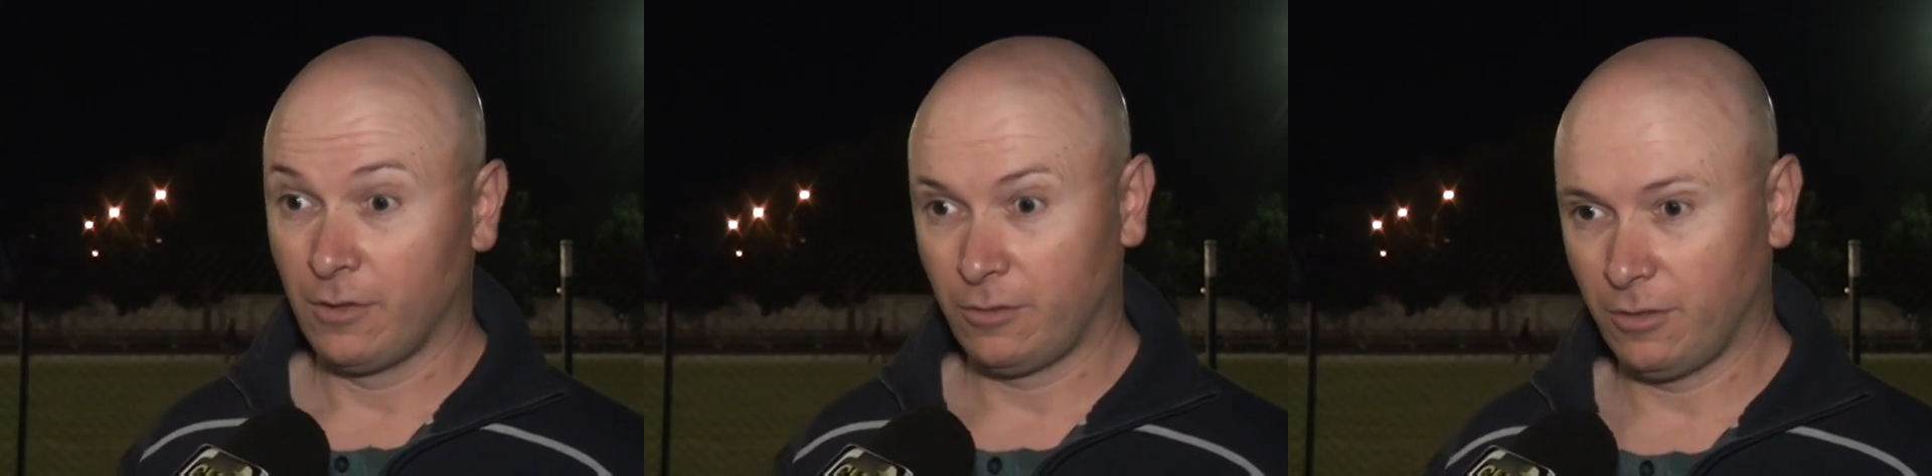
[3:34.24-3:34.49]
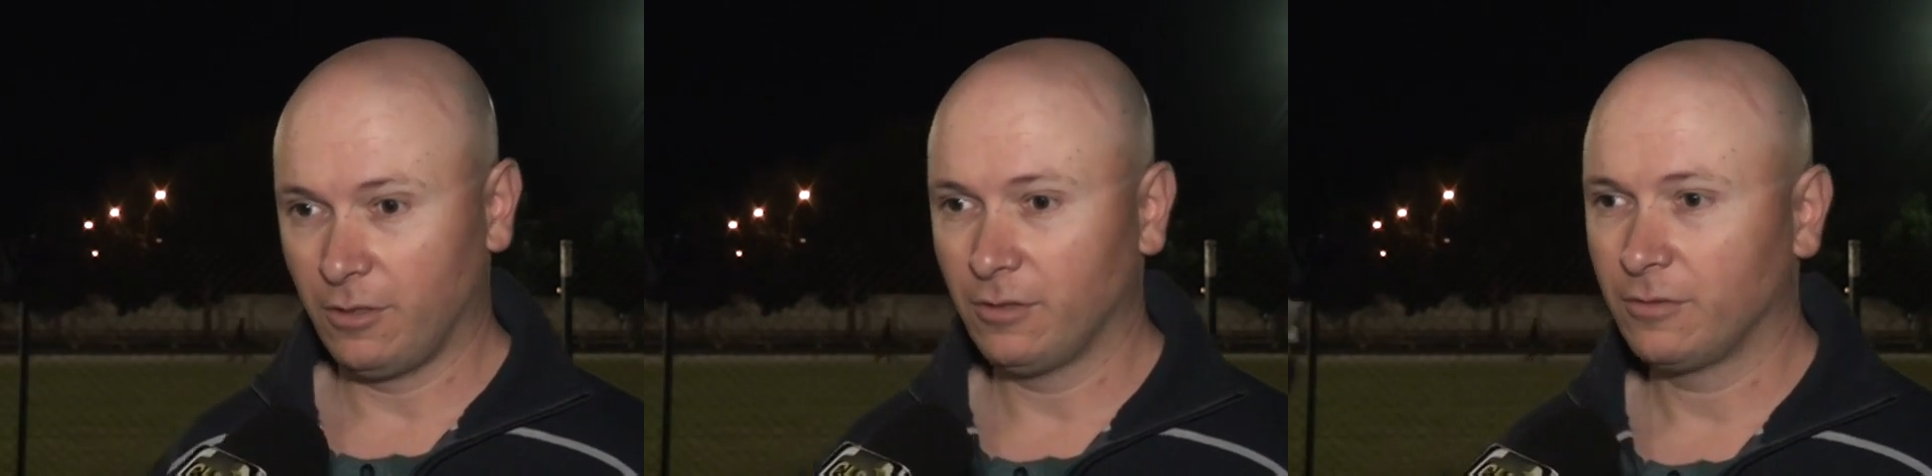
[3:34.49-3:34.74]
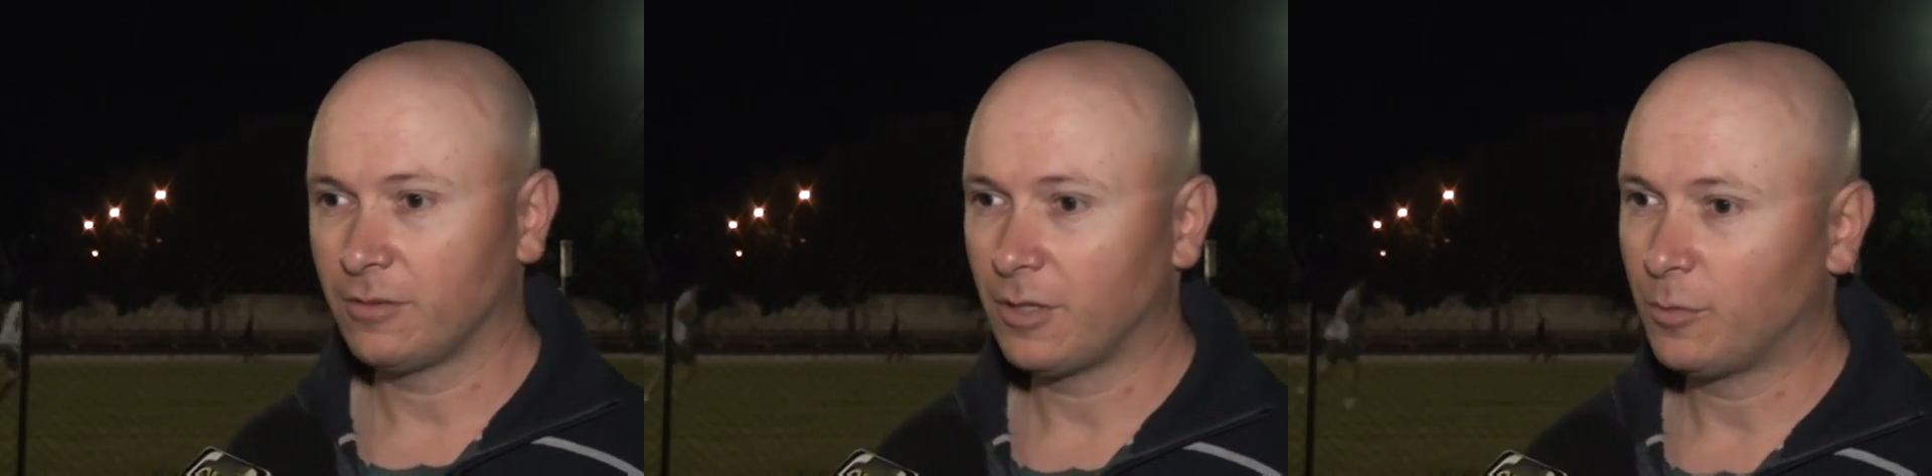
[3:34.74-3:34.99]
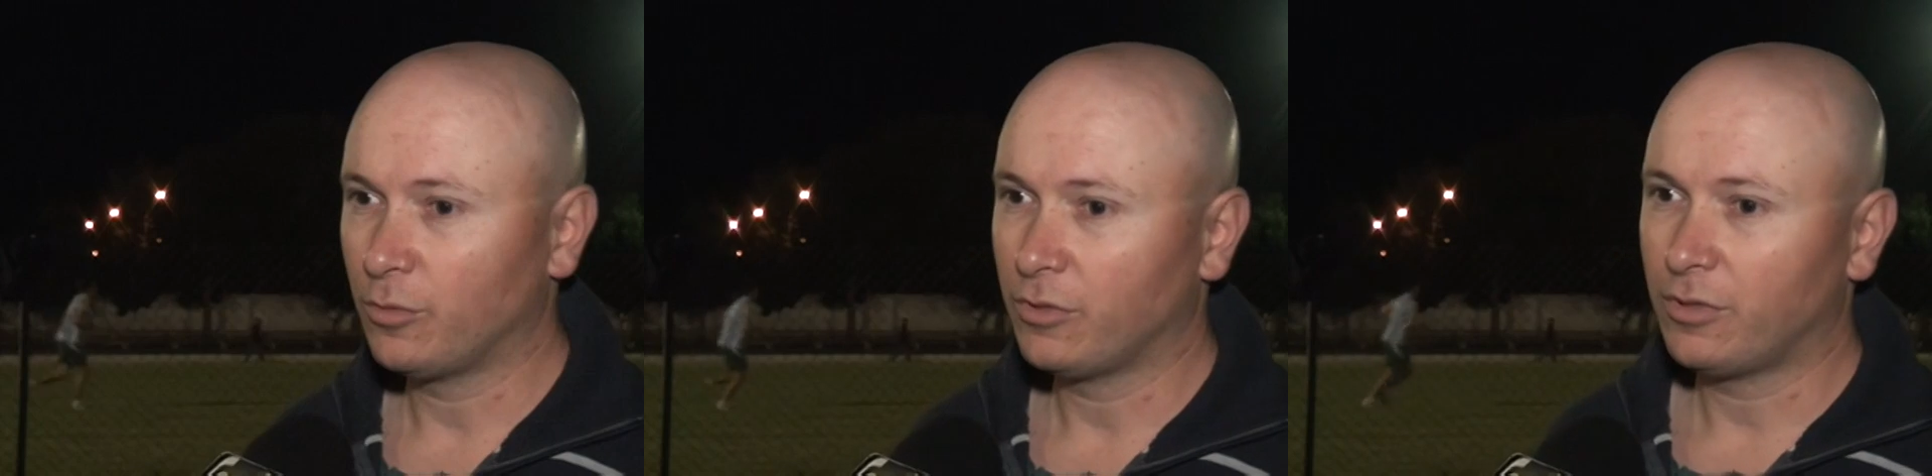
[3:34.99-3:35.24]
Sí,
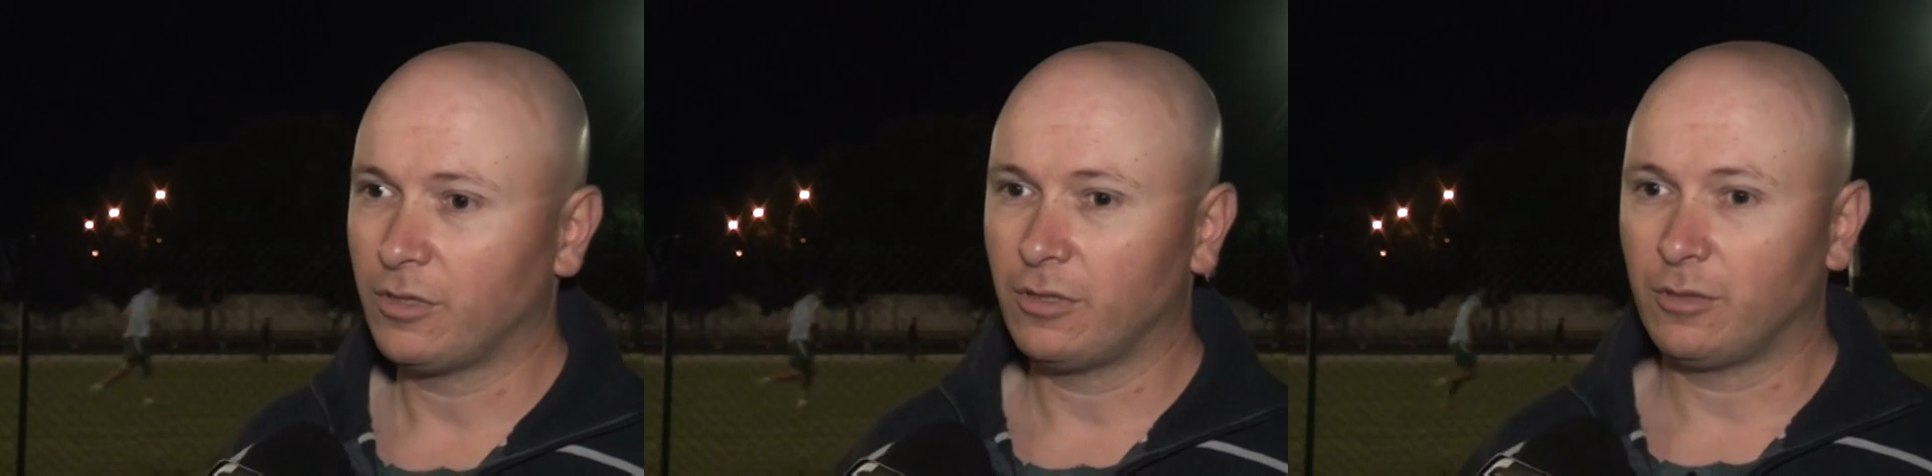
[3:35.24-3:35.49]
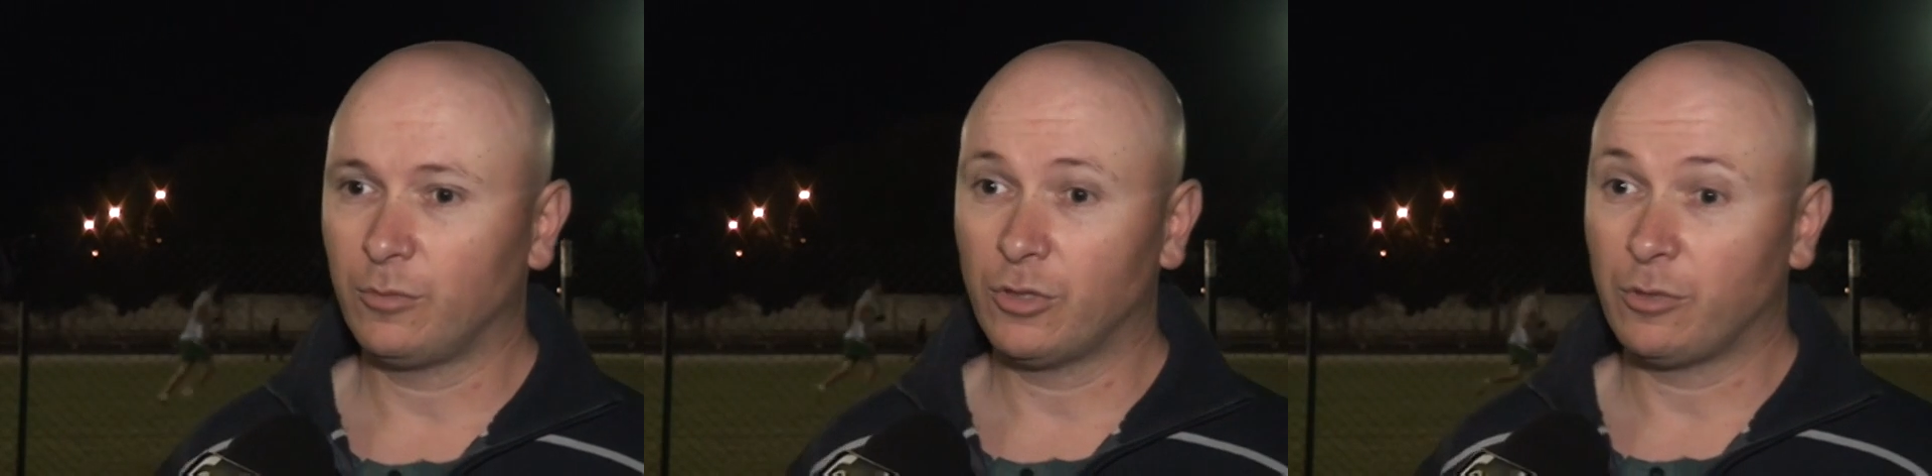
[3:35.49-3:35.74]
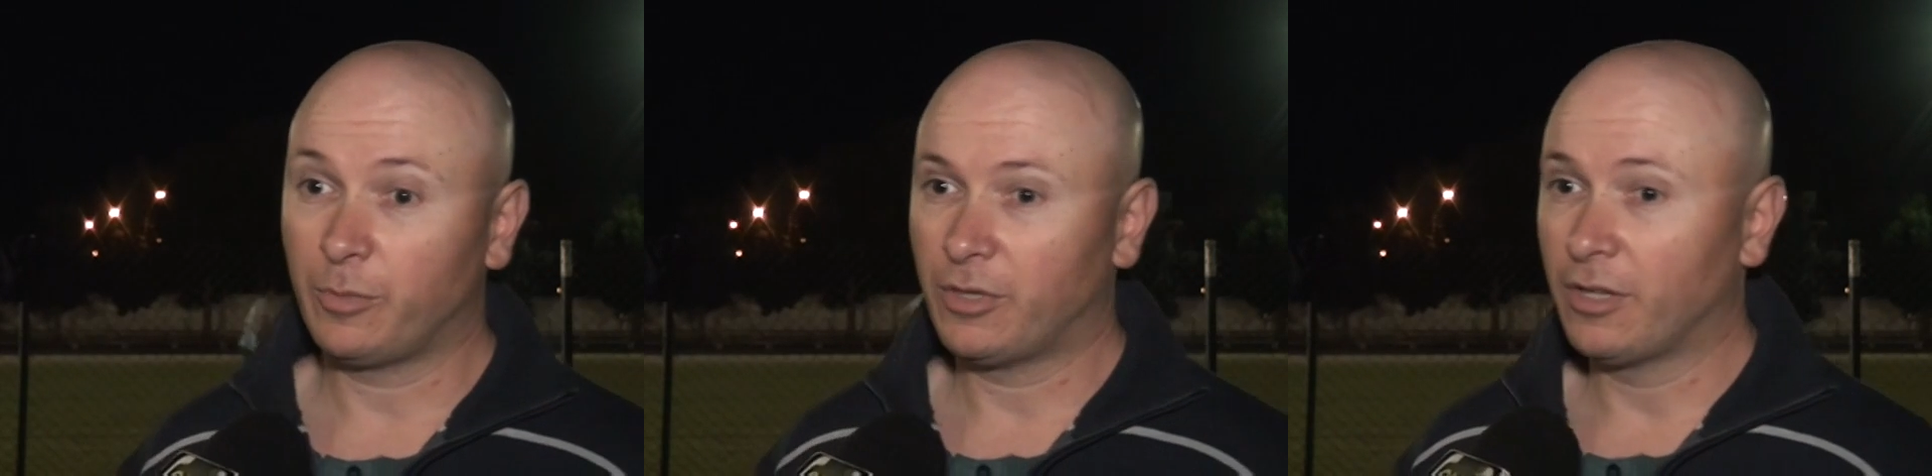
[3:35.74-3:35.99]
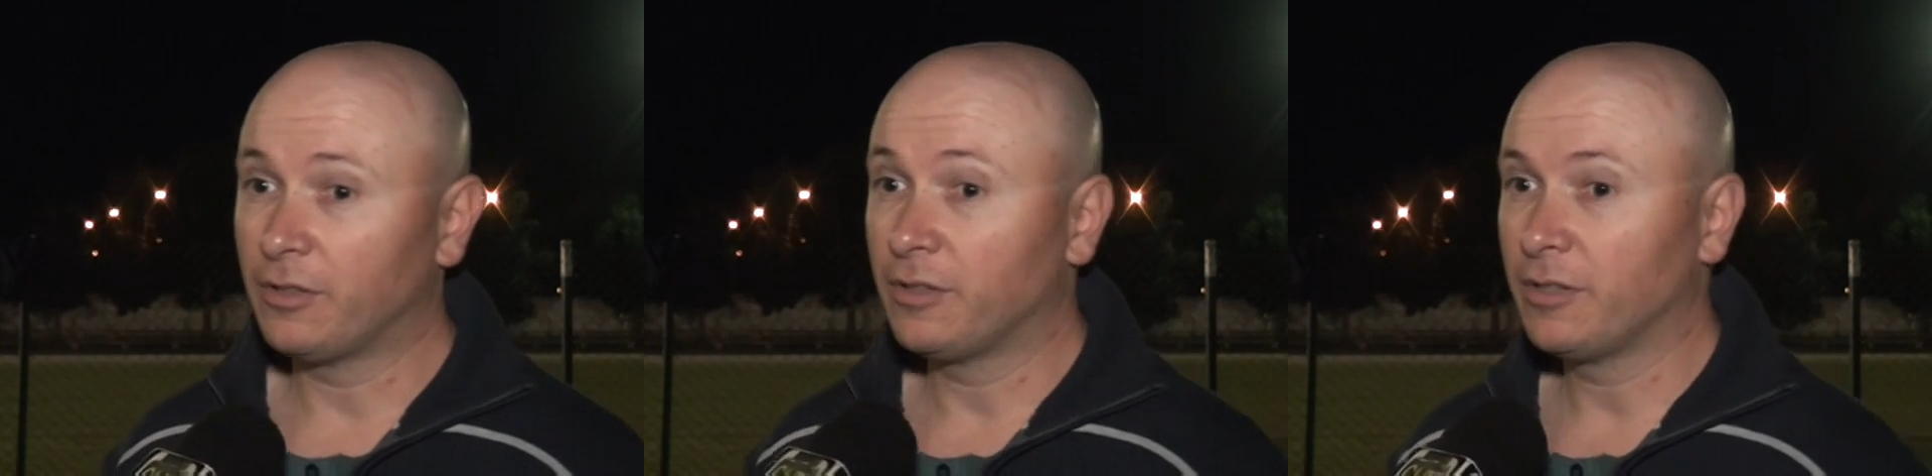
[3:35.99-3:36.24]
estamos este, bueno,
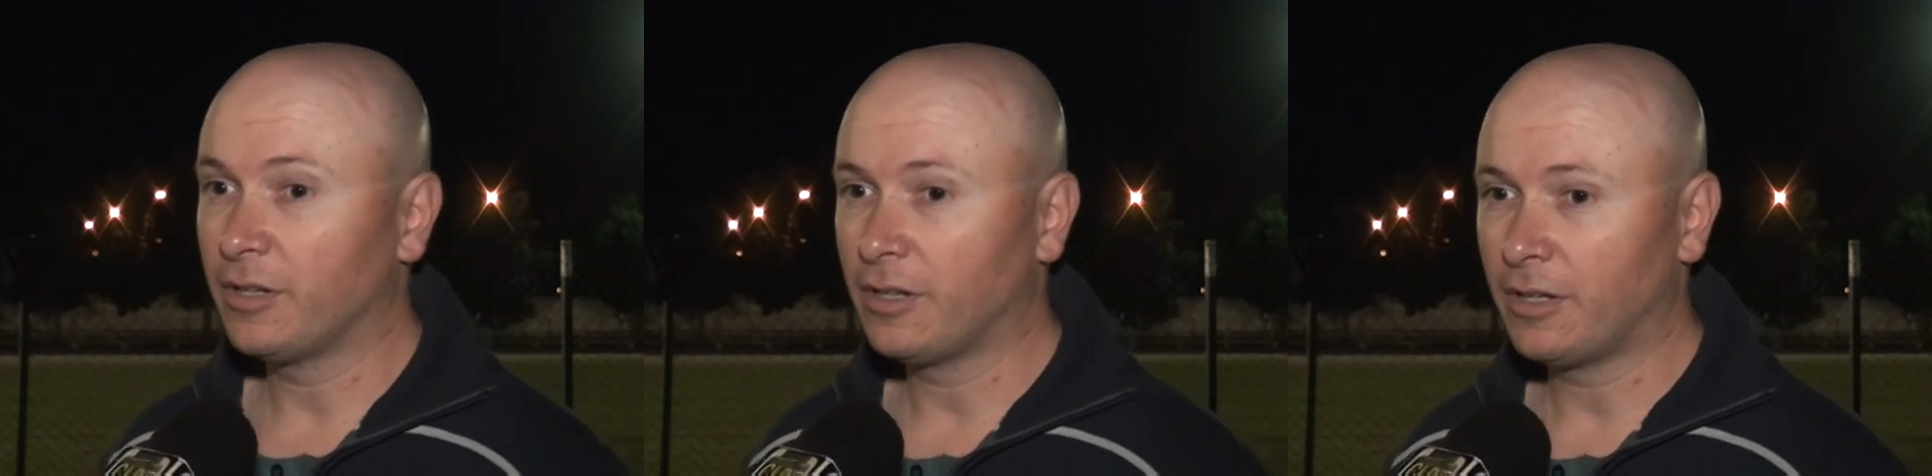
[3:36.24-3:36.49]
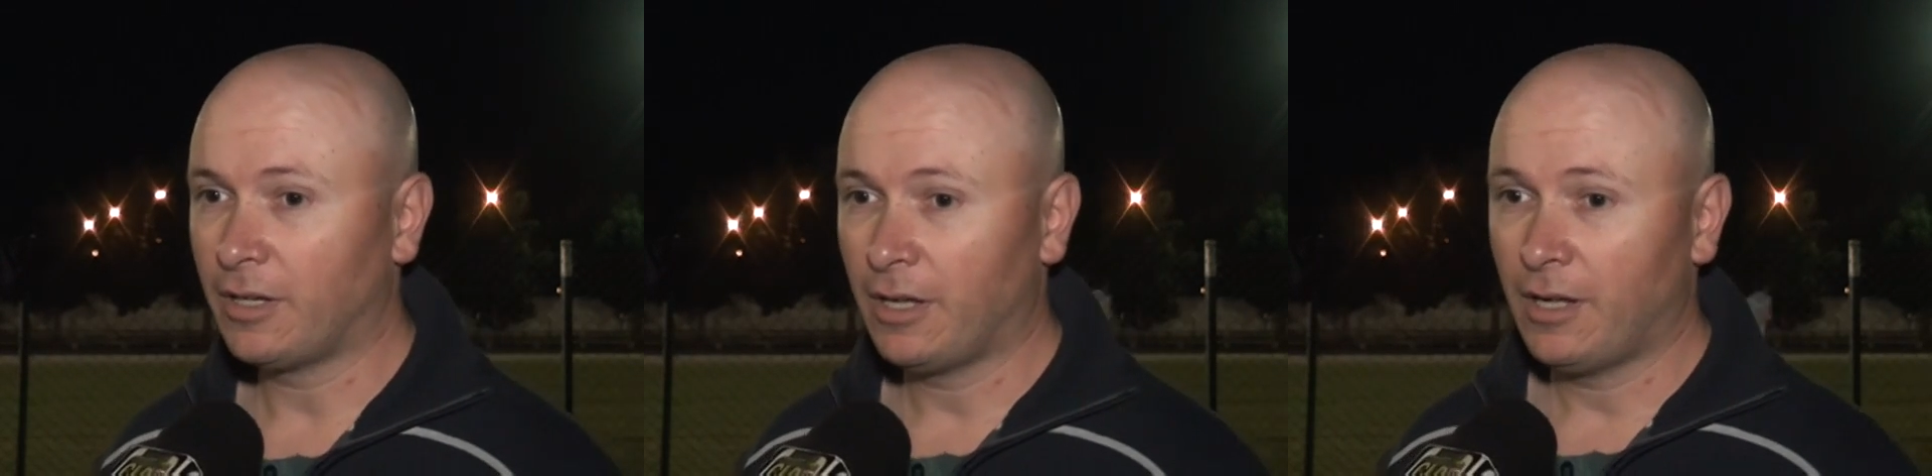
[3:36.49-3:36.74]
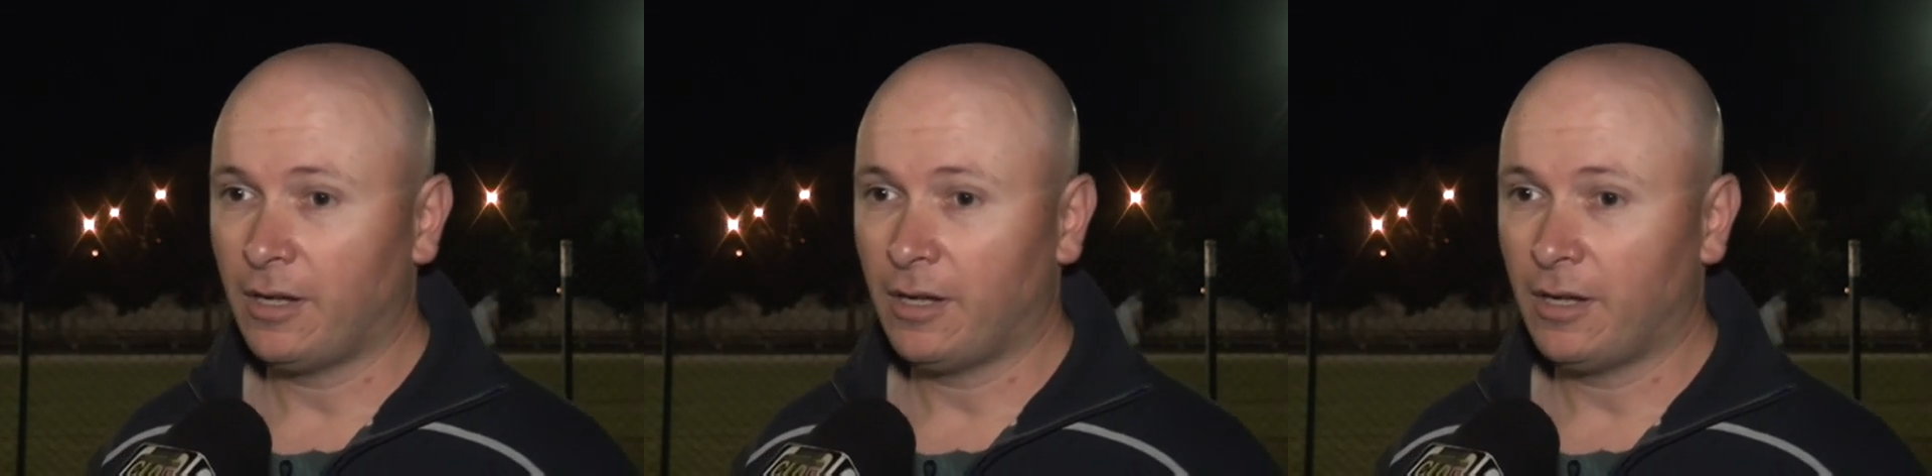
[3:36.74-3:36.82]
expectantes a